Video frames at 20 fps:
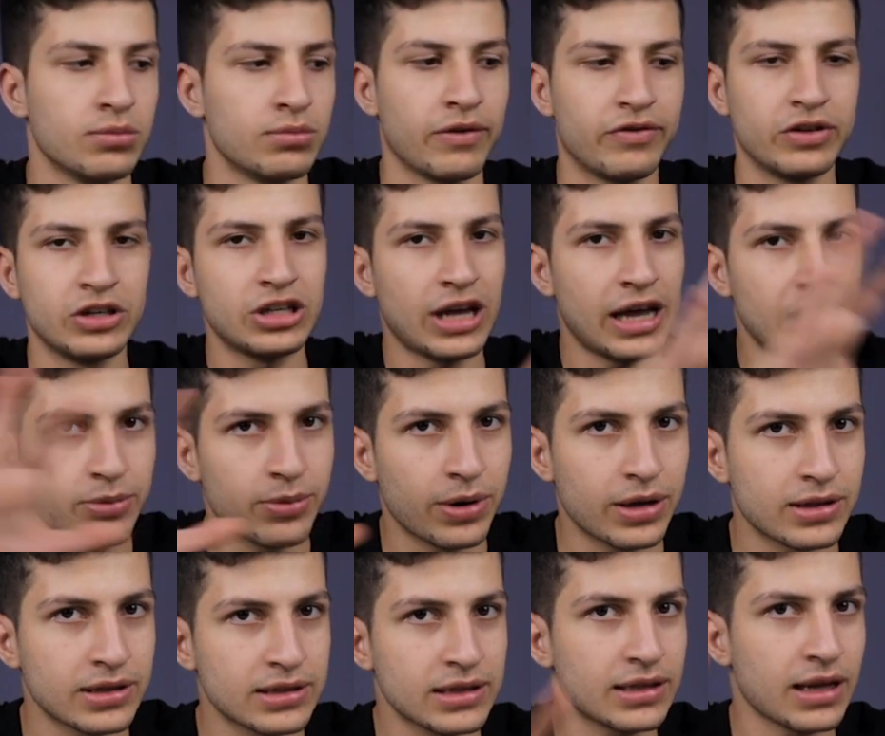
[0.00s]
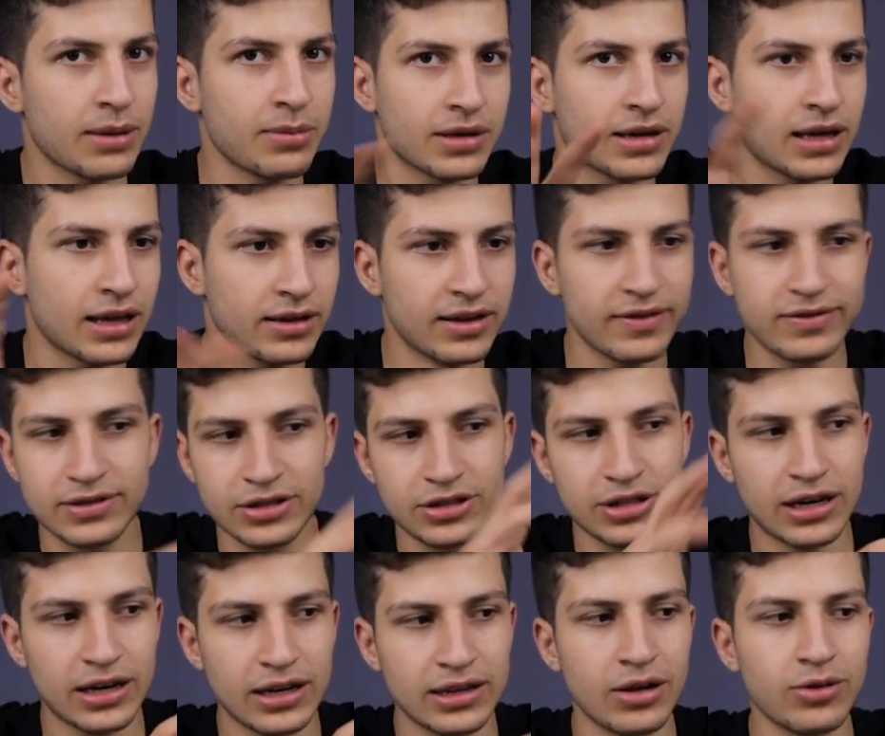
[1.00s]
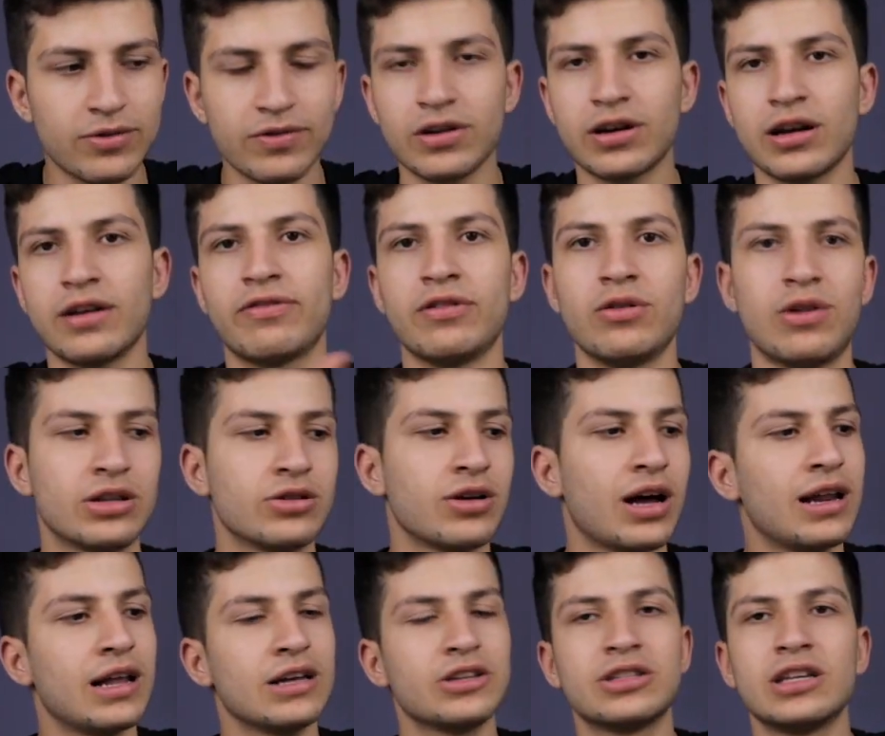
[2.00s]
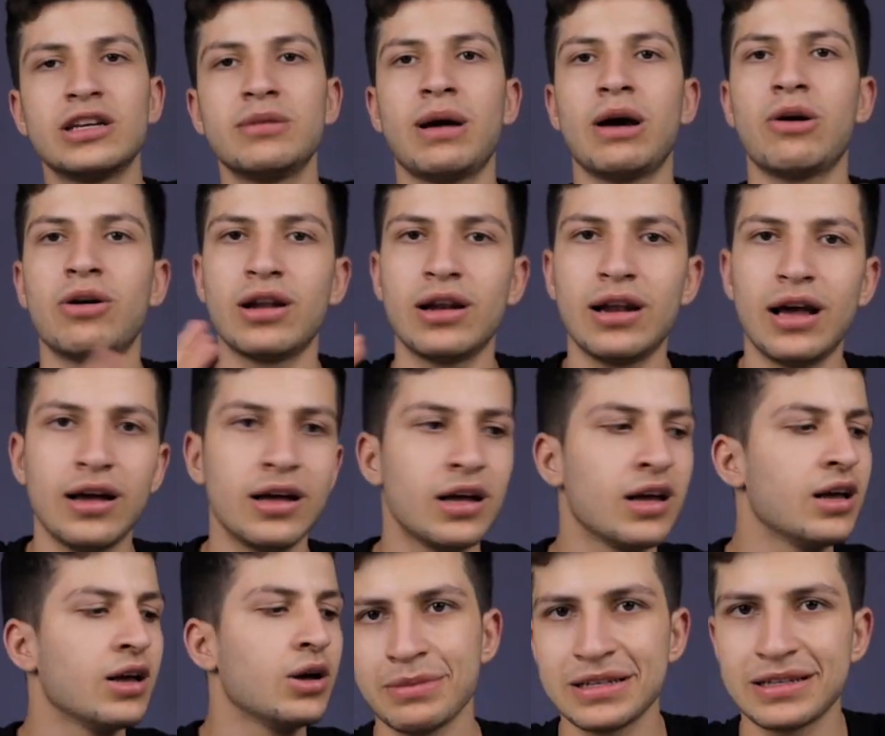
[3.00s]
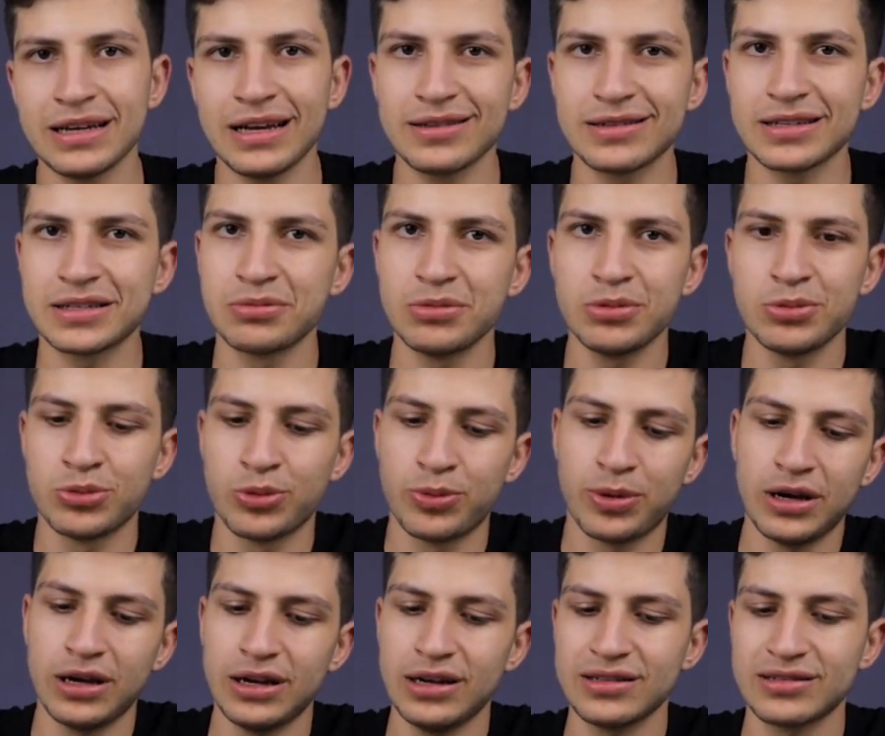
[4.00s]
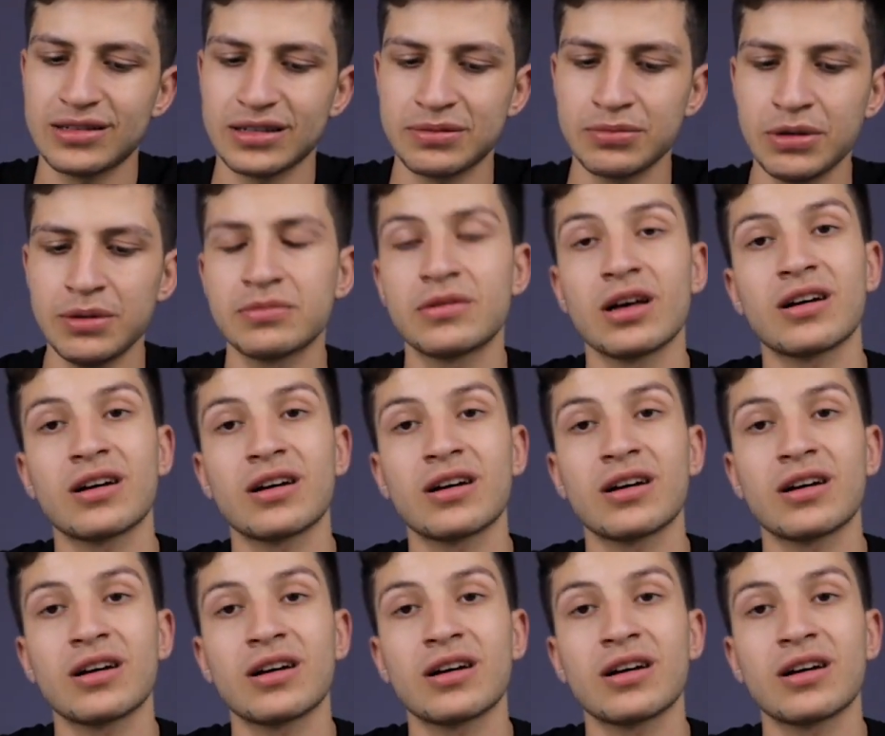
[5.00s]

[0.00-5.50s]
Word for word: مفيش اي موبايلات نزلت قبل كده نفس الشكل ده وتفكر فيه لوحده هل هشتريه بقى ولا لا يعني مثلا تصميم الموبايل التصميم